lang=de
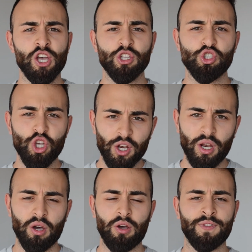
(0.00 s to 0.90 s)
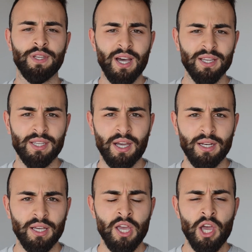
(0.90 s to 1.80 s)
sondern auch auf die
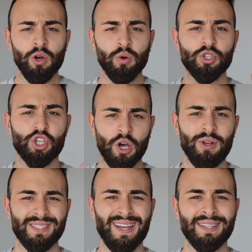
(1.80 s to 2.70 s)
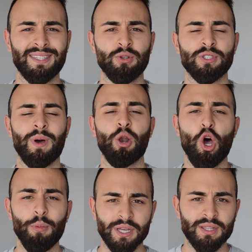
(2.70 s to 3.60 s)
Nachteile und schauen das Ganze uns mal
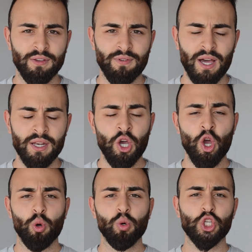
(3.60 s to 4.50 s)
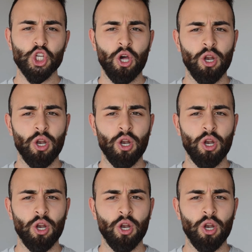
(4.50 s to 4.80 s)
objektiv an und schauen,